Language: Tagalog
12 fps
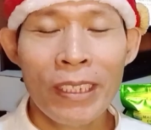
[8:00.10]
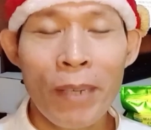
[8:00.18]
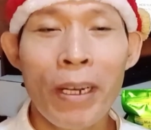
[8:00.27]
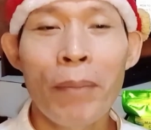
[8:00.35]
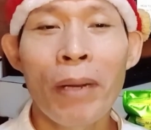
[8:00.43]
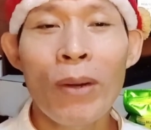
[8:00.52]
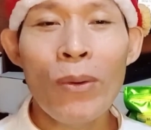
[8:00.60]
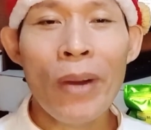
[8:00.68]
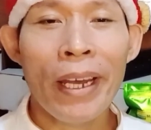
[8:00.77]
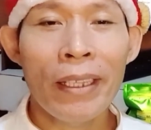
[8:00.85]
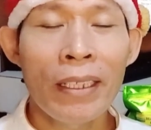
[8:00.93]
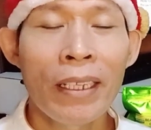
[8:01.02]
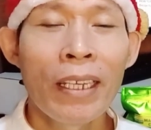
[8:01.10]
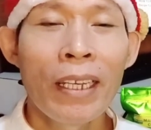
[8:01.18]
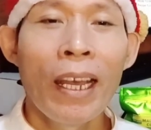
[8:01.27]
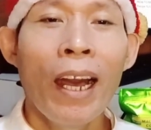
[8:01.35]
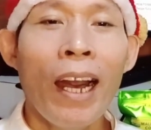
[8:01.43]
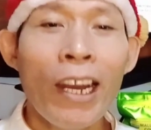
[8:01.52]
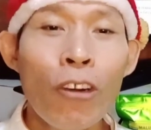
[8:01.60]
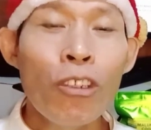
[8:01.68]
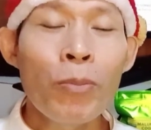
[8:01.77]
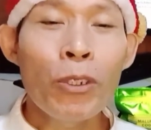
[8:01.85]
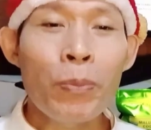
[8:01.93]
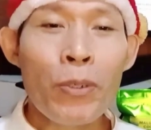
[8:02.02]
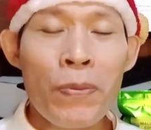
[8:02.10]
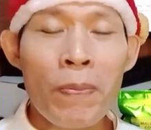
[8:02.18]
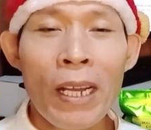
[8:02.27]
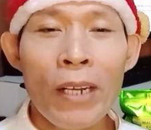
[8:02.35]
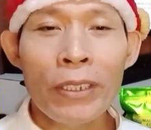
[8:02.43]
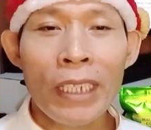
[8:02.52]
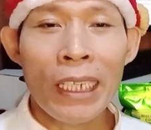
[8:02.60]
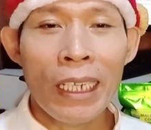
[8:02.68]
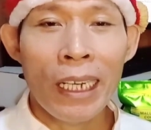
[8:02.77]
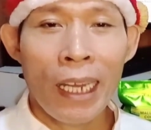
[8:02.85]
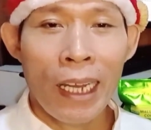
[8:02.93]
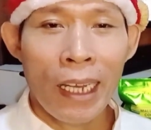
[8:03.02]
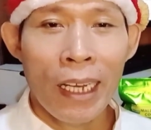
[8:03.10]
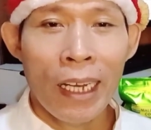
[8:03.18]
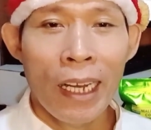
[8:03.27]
sa mga baguhan ang all-purpose flour talaga